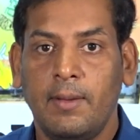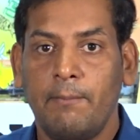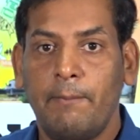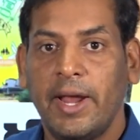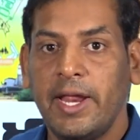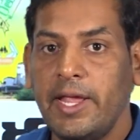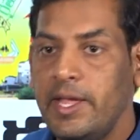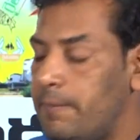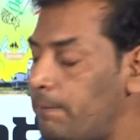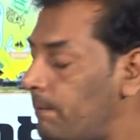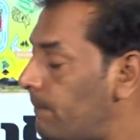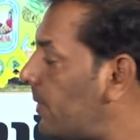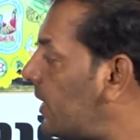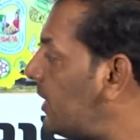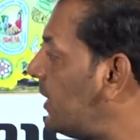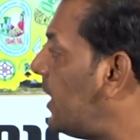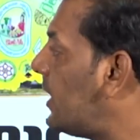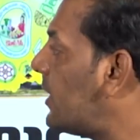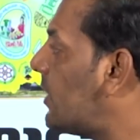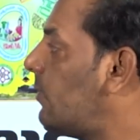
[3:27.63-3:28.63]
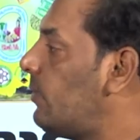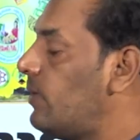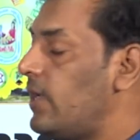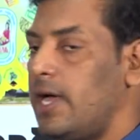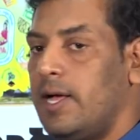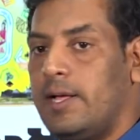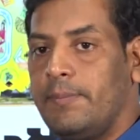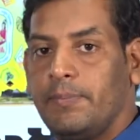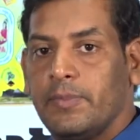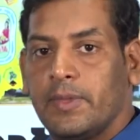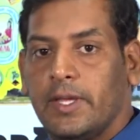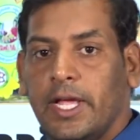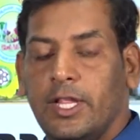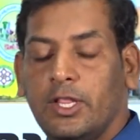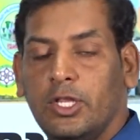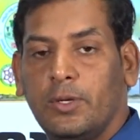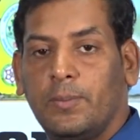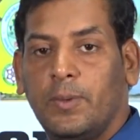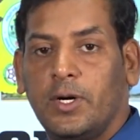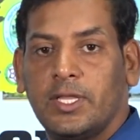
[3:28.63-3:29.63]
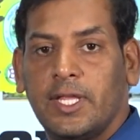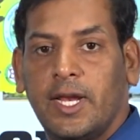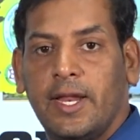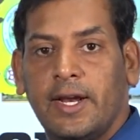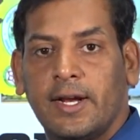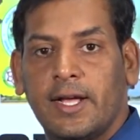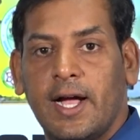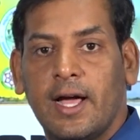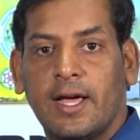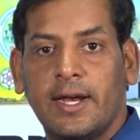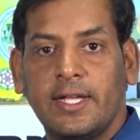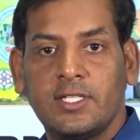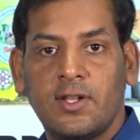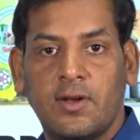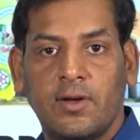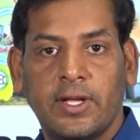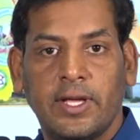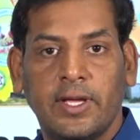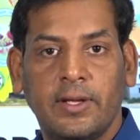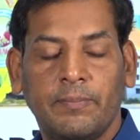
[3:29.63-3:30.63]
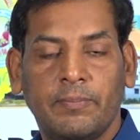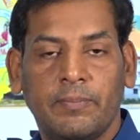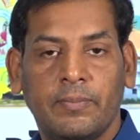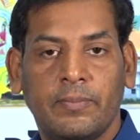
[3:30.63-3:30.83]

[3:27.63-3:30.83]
మరి ఇప్పటిదాకా కూడా ఎందుకు పోతలేరు కాంగ్రెస్లోకి